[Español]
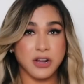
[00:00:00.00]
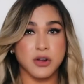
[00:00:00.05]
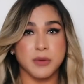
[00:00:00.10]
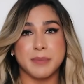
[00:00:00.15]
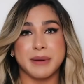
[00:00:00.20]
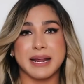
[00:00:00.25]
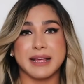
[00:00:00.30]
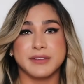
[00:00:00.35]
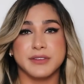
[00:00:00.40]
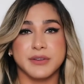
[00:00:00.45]
En
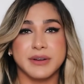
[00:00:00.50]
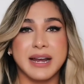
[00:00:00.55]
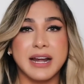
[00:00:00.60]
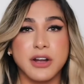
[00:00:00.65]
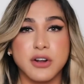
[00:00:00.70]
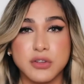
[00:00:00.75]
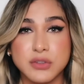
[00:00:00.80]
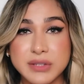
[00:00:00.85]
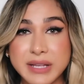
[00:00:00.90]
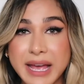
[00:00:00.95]
comparación
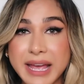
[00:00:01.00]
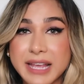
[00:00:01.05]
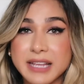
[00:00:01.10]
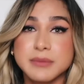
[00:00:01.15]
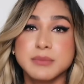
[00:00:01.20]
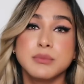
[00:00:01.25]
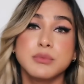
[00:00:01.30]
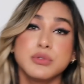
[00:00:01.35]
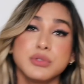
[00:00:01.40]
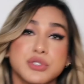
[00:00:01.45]
al rosa
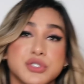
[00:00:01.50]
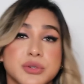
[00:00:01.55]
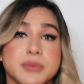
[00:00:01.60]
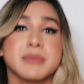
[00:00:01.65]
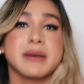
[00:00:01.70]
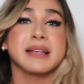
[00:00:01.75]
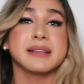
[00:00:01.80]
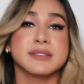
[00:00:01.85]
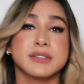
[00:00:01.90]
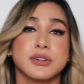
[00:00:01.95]
es mucho
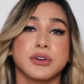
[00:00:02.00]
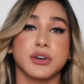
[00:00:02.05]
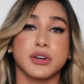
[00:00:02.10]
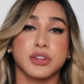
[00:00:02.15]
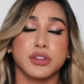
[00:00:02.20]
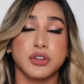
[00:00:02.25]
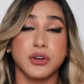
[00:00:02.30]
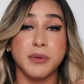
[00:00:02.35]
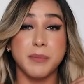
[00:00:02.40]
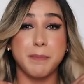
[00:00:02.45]
más
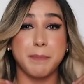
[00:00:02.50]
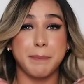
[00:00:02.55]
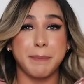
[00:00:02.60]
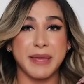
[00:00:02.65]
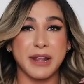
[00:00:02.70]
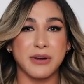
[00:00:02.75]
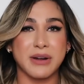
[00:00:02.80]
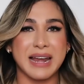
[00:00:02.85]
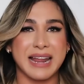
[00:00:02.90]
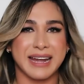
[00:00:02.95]
corto,
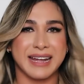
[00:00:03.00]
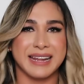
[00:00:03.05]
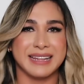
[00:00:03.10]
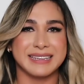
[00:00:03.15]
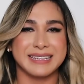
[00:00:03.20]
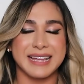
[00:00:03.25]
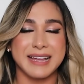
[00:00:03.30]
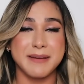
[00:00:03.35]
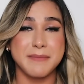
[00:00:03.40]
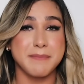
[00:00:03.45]
pero la
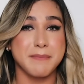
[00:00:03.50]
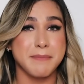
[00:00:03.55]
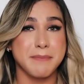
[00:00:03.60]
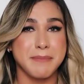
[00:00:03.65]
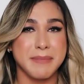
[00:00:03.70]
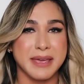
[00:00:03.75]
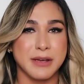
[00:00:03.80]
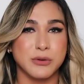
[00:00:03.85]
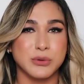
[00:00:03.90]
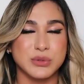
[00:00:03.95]
neta
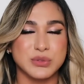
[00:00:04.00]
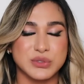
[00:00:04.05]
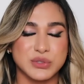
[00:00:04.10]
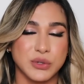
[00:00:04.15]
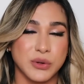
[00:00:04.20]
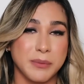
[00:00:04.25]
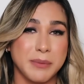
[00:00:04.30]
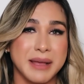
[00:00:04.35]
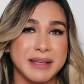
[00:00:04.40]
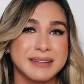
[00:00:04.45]
me
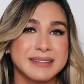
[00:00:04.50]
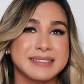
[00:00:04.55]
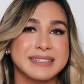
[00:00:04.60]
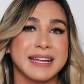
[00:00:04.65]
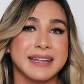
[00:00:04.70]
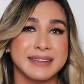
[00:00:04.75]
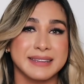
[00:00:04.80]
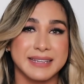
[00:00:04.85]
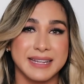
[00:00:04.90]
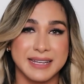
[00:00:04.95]
gustó
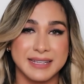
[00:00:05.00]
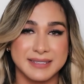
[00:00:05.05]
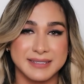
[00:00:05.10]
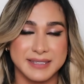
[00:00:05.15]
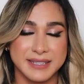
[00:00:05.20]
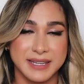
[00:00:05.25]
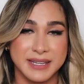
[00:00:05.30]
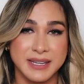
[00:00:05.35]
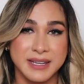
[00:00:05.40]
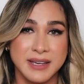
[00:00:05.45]
bastante
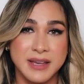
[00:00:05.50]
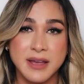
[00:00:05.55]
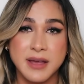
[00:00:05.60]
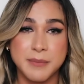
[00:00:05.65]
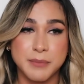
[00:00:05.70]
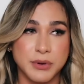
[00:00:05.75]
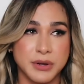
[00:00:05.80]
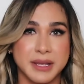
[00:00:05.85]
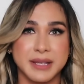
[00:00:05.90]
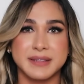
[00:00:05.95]
así
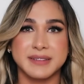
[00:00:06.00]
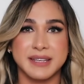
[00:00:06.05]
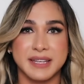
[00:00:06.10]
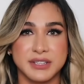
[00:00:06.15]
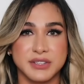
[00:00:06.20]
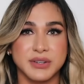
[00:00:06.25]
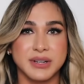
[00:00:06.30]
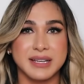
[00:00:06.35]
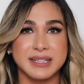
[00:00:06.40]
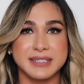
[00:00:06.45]
porque
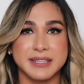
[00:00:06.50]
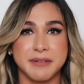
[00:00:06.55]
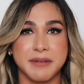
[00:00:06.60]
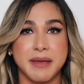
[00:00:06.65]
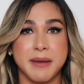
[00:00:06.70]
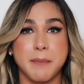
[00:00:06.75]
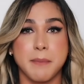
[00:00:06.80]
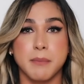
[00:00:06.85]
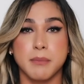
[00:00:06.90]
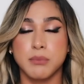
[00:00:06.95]
siento que se
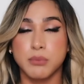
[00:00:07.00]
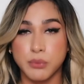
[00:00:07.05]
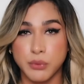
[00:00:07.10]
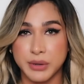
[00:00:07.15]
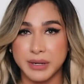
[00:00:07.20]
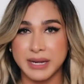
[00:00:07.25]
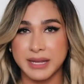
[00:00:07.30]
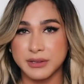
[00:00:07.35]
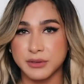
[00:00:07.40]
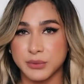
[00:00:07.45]
ve
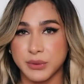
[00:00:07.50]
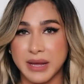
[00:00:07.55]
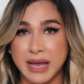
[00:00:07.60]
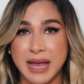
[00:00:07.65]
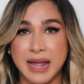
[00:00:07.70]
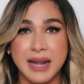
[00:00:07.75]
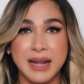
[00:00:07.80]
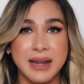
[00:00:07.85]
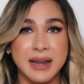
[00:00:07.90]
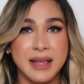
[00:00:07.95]
muy
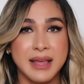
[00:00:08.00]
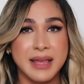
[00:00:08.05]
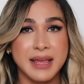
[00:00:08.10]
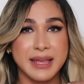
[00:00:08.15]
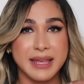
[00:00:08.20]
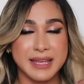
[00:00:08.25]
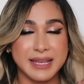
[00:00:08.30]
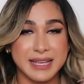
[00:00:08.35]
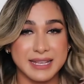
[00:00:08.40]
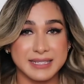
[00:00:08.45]
natural
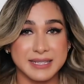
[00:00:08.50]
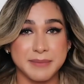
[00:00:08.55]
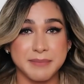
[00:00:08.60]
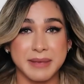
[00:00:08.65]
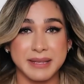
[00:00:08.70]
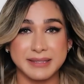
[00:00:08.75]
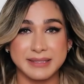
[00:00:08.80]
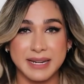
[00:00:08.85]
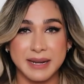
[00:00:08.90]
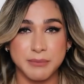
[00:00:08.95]
y que se
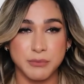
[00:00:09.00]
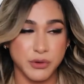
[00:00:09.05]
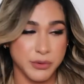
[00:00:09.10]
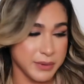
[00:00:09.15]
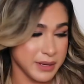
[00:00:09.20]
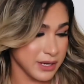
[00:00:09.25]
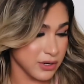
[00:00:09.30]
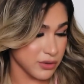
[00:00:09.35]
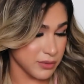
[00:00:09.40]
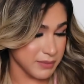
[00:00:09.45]
mezcla muy
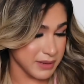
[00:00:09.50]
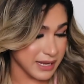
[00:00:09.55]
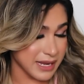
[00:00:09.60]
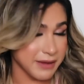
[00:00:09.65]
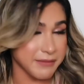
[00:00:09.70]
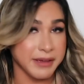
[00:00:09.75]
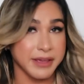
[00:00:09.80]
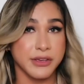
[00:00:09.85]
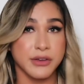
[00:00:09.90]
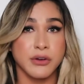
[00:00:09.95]
bien con mi
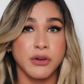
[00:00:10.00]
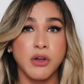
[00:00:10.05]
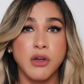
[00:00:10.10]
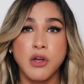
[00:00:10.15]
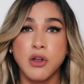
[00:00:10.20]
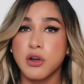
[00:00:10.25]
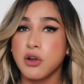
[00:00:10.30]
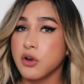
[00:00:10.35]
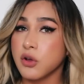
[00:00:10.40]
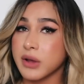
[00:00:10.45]
cabello.
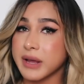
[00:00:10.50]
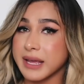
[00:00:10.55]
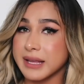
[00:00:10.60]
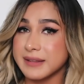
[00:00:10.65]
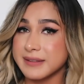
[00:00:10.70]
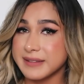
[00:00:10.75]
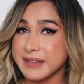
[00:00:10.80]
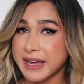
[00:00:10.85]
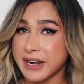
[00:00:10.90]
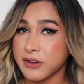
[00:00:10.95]
Lo que
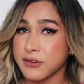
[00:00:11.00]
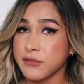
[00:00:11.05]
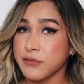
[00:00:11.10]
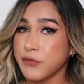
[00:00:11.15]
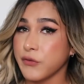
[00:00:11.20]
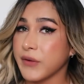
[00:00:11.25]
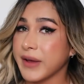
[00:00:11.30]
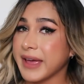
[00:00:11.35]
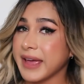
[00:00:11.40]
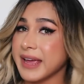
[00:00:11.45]
hicieron
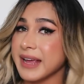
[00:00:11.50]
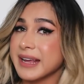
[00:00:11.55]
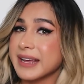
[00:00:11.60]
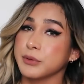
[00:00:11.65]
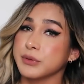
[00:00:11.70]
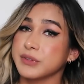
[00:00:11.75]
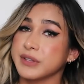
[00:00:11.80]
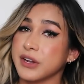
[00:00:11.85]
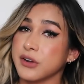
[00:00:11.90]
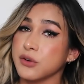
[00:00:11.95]
fue
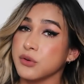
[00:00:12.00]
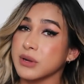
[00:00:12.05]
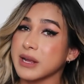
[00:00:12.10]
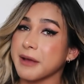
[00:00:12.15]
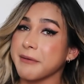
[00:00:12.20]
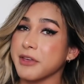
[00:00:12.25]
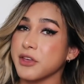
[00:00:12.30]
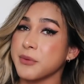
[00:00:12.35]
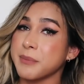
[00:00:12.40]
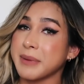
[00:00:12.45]
pusieron un
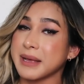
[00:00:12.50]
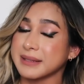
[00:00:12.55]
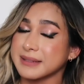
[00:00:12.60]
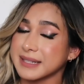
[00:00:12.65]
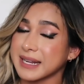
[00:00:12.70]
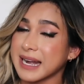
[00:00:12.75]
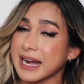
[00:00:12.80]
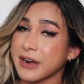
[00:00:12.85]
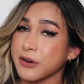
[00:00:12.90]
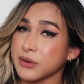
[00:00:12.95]
cabello más
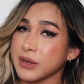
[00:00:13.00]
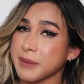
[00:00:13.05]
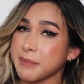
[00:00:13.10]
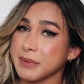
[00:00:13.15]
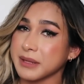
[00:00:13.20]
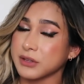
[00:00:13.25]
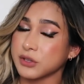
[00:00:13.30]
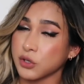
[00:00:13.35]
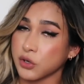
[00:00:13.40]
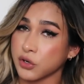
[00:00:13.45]
claro que
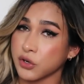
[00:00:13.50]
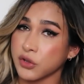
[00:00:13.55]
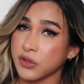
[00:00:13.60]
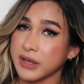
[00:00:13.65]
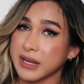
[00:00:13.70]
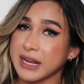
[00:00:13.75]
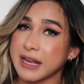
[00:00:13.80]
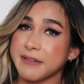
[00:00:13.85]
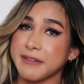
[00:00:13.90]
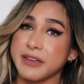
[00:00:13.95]
mi tono
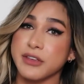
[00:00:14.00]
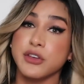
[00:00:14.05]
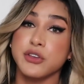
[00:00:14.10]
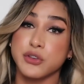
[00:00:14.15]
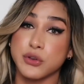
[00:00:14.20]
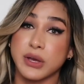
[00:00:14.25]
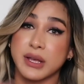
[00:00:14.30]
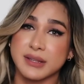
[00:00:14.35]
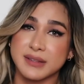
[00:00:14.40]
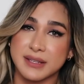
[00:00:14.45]
de cabello
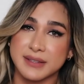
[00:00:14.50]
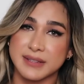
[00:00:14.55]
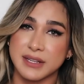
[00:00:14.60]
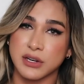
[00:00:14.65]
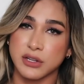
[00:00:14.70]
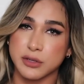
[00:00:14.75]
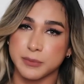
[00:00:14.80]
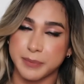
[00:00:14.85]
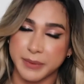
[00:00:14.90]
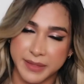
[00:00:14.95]
y yo así se
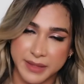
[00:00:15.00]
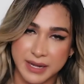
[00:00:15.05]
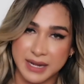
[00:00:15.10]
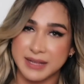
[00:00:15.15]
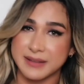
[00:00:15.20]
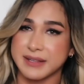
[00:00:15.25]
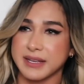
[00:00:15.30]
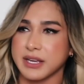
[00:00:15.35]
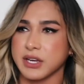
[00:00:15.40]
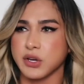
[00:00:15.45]
los pedí,
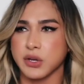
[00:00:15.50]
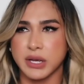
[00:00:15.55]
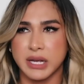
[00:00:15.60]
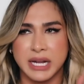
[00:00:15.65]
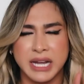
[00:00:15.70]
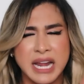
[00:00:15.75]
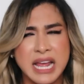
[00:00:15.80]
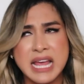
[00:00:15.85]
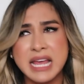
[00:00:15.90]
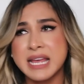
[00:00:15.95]
les dije,
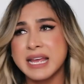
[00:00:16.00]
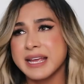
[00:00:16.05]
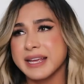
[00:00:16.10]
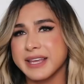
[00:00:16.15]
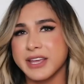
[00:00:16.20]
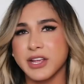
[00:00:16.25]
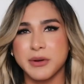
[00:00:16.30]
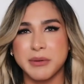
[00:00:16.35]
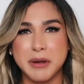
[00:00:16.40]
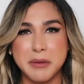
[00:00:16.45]
oigan,
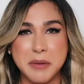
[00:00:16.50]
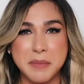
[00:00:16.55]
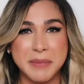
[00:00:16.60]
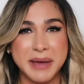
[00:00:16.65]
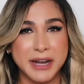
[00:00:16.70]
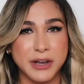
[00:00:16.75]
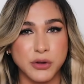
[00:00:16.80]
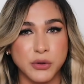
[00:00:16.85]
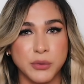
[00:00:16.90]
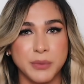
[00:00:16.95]
quiero verme
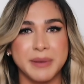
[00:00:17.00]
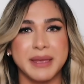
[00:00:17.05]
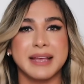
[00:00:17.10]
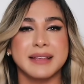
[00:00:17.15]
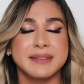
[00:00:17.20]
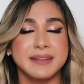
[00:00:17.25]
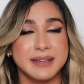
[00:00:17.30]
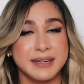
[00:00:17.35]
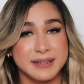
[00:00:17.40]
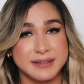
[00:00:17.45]
más
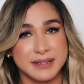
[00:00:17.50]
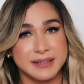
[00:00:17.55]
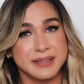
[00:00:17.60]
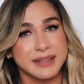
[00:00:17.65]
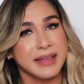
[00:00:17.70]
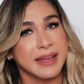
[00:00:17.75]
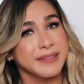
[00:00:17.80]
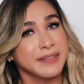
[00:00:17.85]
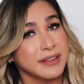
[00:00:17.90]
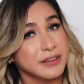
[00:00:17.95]
rubia sin
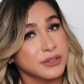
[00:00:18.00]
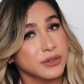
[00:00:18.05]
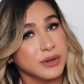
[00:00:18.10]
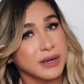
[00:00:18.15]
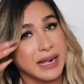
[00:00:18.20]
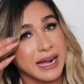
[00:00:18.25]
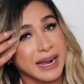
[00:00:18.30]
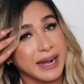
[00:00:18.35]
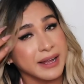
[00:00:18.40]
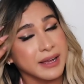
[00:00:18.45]
necesidad de
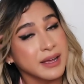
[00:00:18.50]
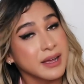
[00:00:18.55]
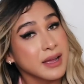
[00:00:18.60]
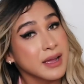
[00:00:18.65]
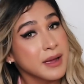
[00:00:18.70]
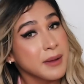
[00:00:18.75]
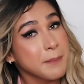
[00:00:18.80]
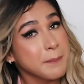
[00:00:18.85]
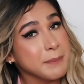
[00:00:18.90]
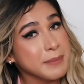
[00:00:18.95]
tocar
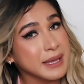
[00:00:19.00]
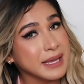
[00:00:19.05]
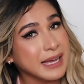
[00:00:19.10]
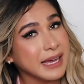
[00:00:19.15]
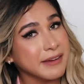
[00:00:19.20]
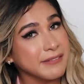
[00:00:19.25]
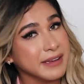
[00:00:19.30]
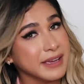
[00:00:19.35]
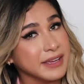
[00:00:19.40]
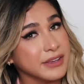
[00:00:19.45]
mi
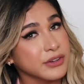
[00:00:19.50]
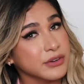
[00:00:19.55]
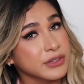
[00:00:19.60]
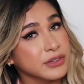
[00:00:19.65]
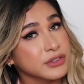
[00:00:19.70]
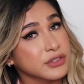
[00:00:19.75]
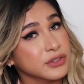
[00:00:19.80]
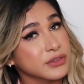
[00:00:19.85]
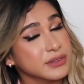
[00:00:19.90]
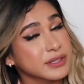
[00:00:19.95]
cabello,
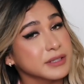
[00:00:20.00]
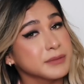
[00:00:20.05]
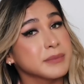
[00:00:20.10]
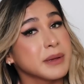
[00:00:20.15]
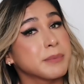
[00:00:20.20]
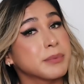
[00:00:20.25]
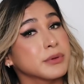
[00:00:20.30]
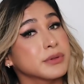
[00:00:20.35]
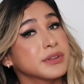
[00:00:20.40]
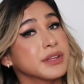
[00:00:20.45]
entonces
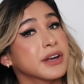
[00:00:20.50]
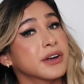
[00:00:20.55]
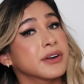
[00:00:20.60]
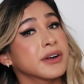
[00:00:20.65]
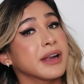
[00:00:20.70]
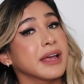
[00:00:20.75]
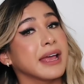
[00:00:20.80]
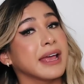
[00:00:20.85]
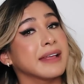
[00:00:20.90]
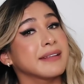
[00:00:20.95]
me
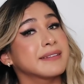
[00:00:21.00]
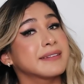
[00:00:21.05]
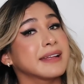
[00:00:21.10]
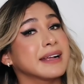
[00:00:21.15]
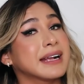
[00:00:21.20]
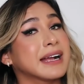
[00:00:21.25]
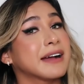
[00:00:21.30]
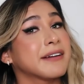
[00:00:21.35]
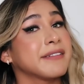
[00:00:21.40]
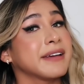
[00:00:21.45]
pusieron
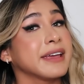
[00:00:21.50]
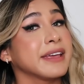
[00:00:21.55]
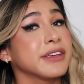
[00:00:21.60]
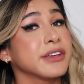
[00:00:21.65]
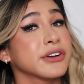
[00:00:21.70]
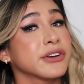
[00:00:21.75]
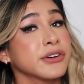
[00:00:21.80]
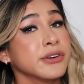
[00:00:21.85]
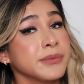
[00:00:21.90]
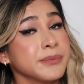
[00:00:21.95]
este
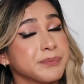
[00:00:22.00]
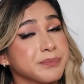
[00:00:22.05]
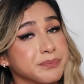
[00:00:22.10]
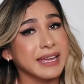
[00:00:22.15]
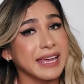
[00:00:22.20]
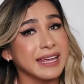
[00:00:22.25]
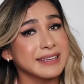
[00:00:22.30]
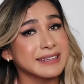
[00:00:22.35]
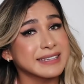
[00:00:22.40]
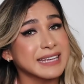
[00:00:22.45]
cabello
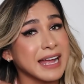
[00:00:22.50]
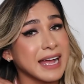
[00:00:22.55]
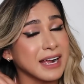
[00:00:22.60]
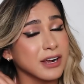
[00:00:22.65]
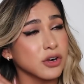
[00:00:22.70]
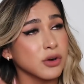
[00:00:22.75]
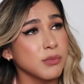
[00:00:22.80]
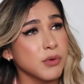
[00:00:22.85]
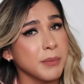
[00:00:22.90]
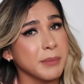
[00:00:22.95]
que
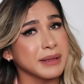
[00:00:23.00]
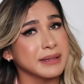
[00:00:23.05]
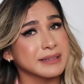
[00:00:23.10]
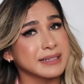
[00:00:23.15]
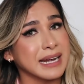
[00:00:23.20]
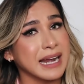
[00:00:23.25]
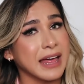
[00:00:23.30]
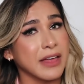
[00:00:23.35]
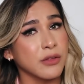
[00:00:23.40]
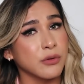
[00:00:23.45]
está como
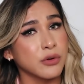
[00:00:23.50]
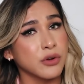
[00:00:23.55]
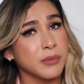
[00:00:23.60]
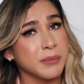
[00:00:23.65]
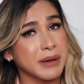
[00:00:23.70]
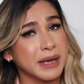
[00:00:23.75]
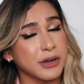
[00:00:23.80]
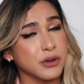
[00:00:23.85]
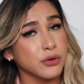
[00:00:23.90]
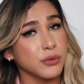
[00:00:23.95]
mezclado, uno
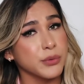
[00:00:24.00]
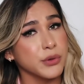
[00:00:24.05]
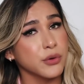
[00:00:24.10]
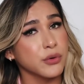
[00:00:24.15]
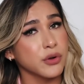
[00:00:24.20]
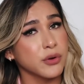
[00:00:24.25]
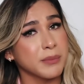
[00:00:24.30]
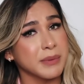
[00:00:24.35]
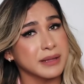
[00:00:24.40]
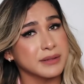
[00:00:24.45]
más rubio,
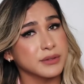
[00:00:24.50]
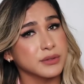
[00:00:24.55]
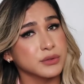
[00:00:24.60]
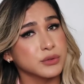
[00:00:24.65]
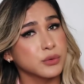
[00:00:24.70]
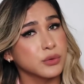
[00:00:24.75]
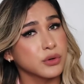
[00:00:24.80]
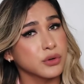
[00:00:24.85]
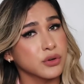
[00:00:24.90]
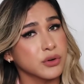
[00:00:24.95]
uno más
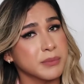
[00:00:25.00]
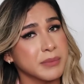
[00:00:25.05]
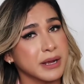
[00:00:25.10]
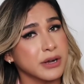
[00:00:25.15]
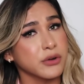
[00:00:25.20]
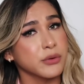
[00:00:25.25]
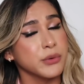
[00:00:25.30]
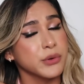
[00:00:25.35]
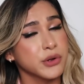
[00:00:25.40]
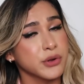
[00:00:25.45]
oscuro, uno más
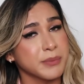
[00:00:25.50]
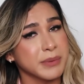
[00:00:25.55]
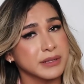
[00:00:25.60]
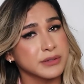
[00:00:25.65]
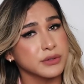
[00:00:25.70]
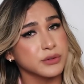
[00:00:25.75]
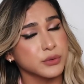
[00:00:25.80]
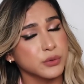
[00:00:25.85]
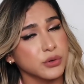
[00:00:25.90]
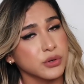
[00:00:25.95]
rubio, uno
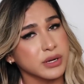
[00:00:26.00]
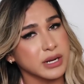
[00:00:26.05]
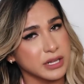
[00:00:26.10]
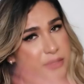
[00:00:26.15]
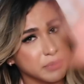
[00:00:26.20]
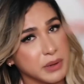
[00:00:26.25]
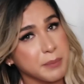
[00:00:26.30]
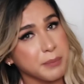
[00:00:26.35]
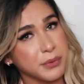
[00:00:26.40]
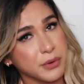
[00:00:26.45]
más oscuro, que
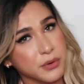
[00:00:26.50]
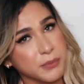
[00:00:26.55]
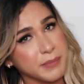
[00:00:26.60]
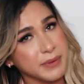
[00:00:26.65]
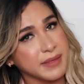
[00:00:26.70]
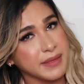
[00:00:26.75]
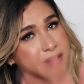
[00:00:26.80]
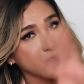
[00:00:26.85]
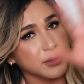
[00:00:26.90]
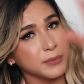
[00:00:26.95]
les voy a poner un
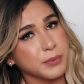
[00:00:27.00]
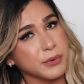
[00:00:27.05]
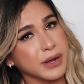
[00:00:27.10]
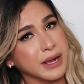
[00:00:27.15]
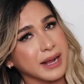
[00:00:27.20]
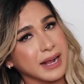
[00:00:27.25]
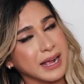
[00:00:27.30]
videito por